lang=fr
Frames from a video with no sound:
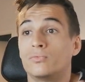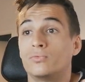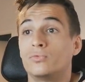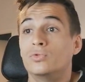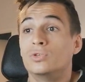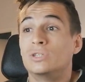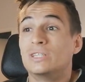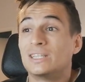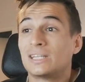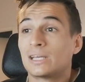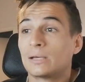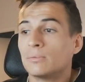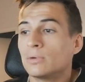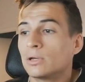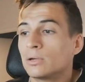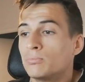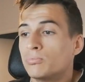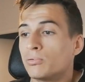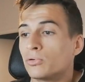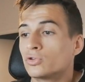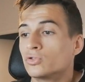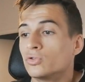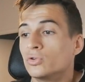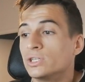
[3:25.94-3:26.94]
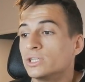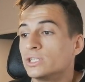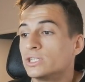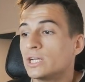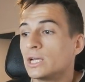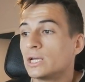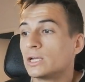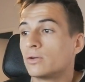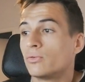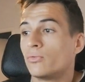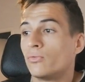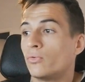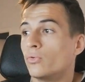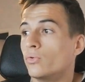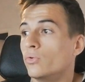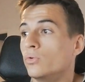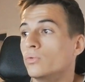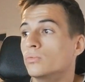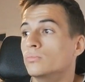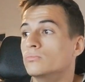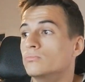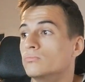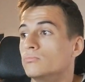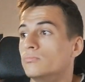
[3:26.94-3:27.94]
tu sais très bien que pour jouer aux échecs,
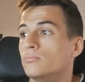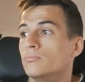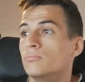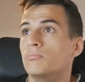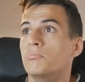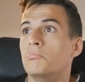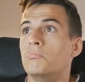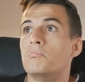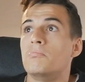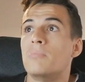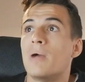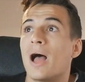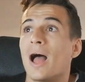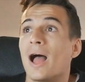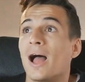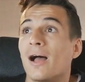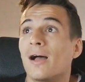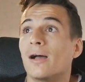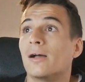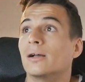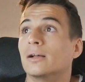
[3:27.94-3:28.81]
faut bah,